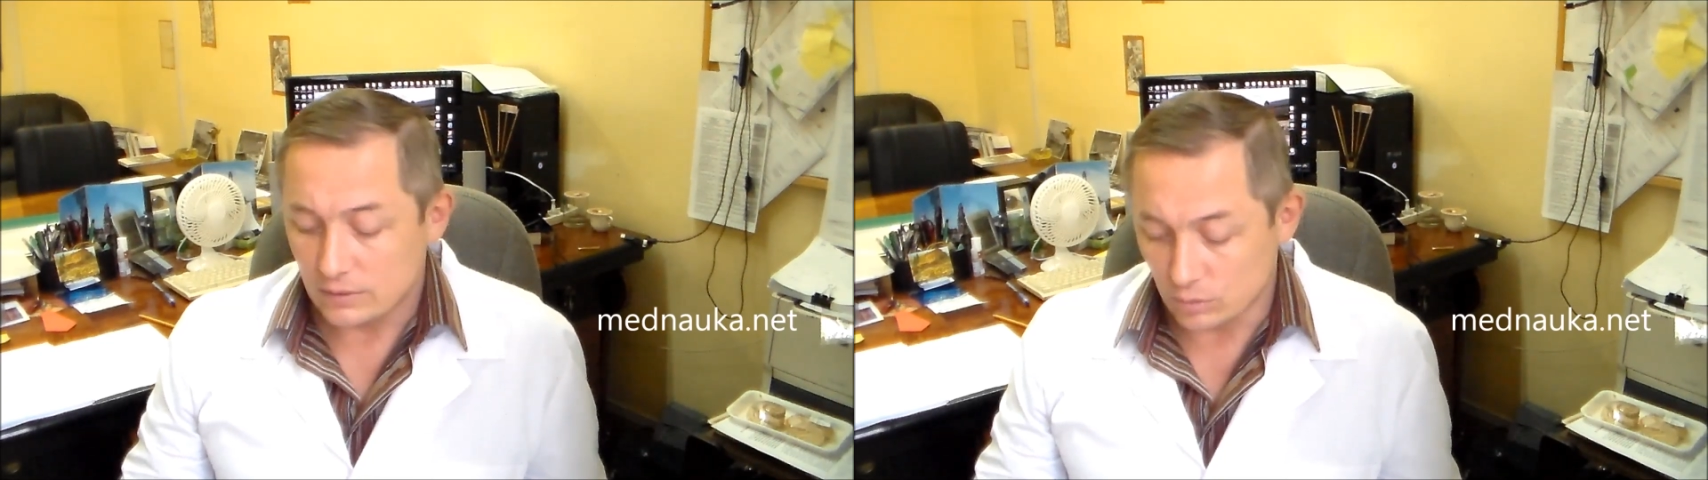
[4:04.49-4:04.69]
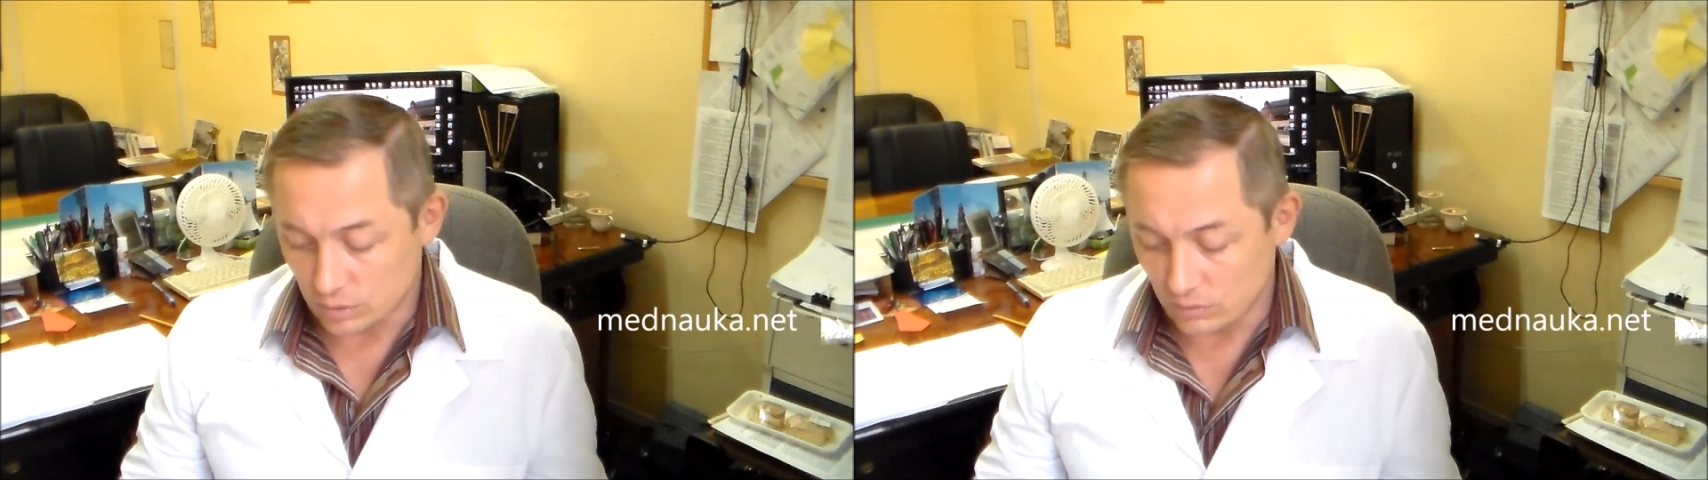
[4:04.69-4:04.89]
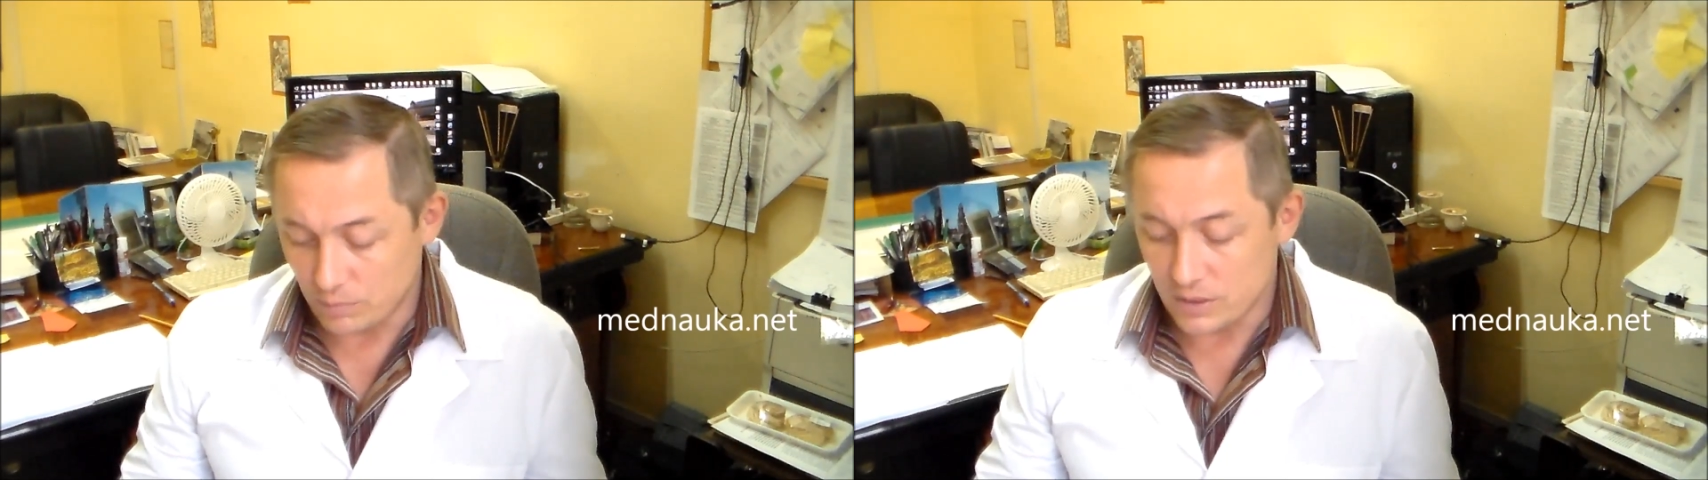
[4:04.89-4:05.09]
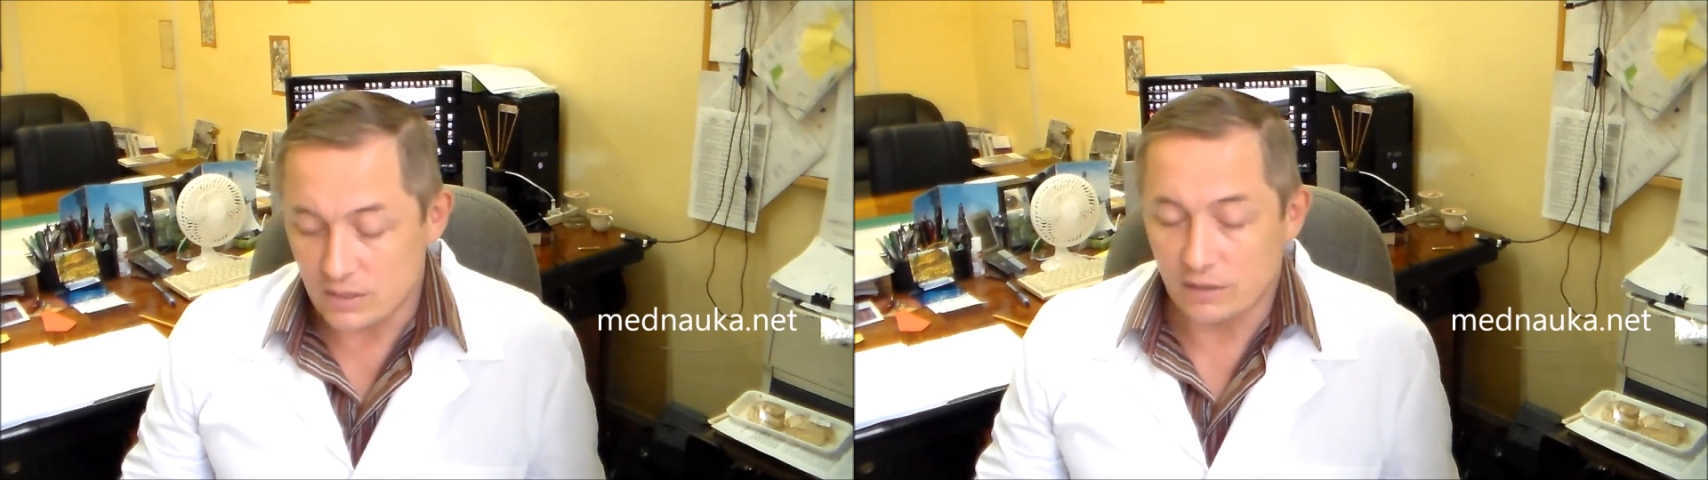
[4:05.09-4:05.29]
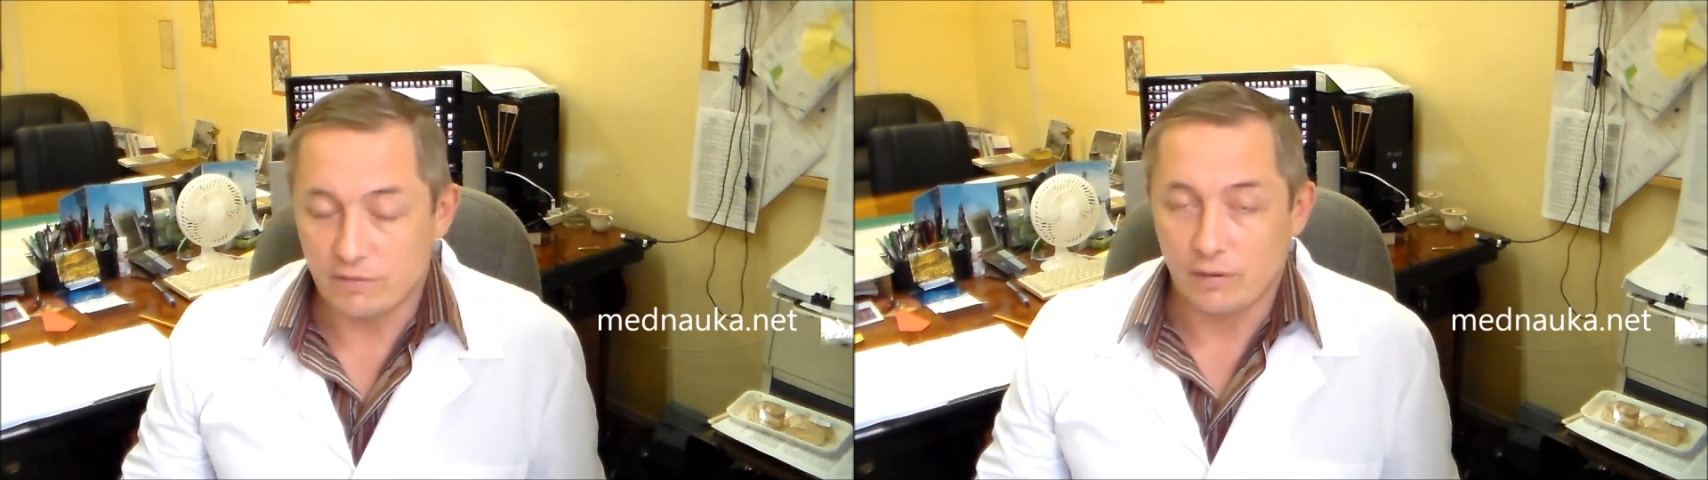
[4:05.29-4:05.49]
то, что вы
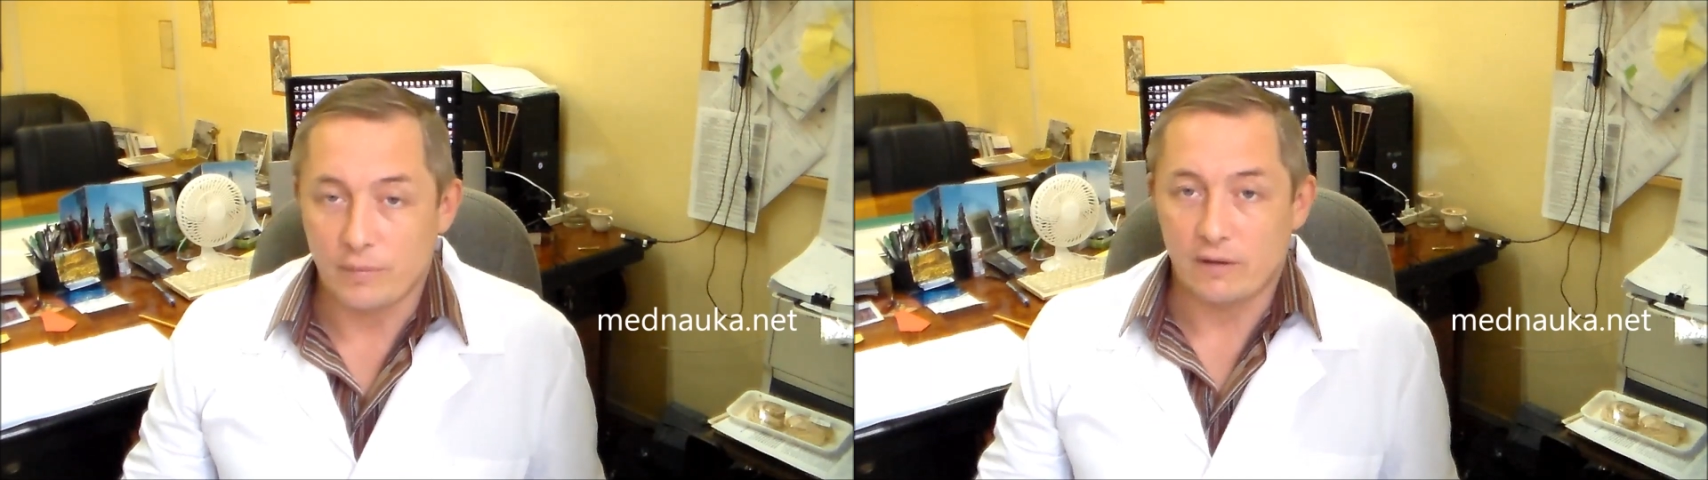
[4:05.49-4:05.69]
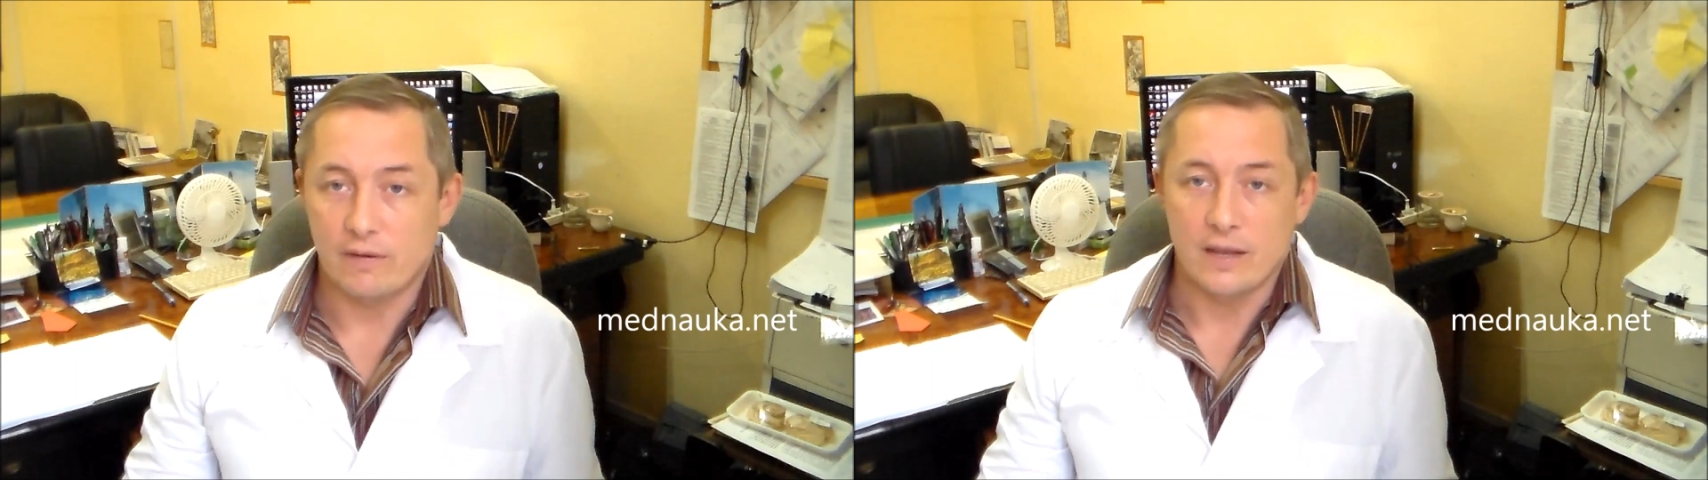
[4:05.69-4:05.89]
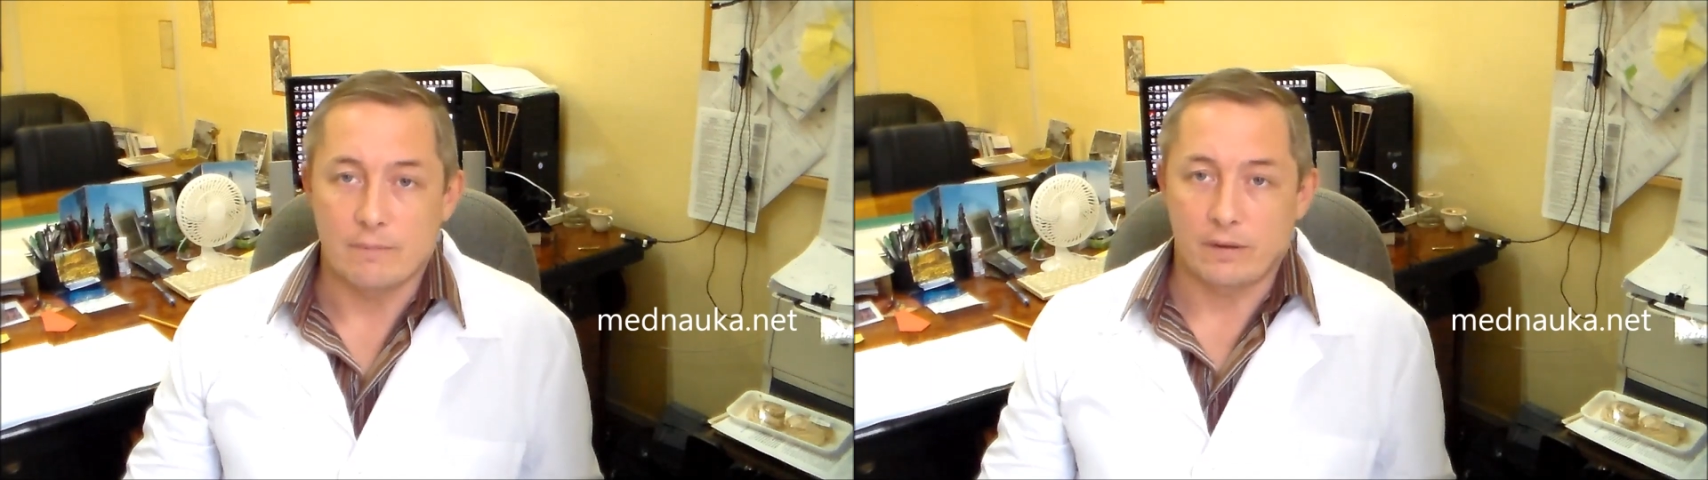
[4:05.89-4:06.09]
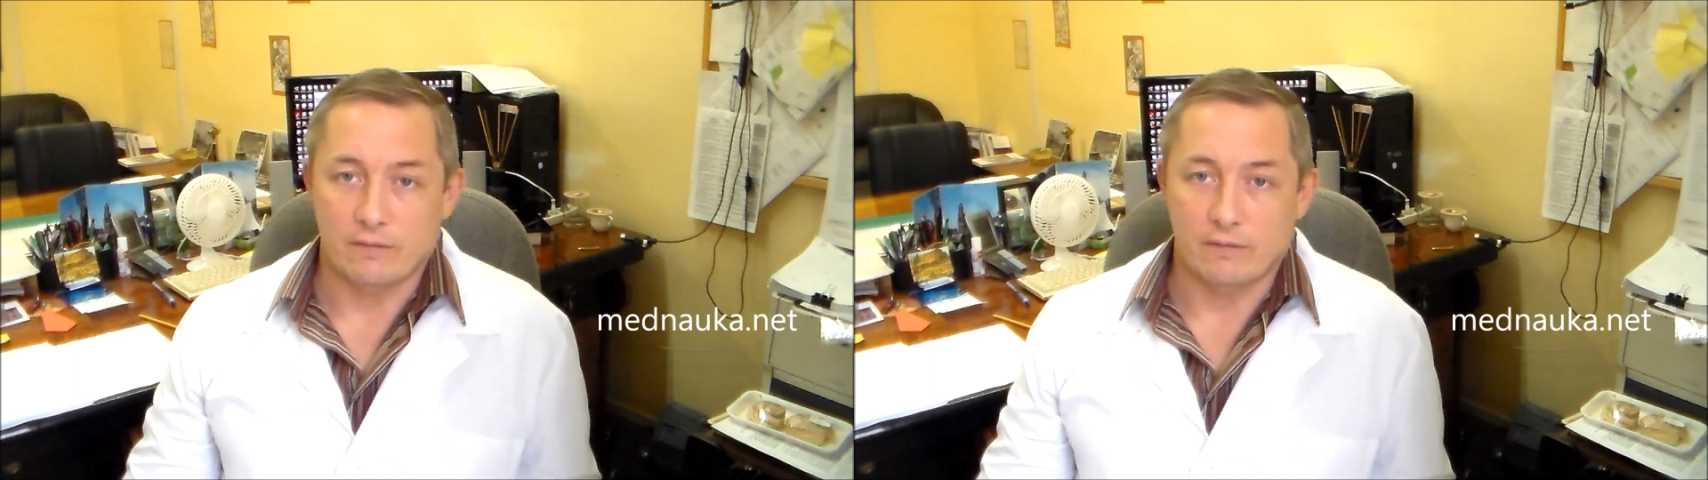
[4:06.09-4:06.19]
пишете о формировании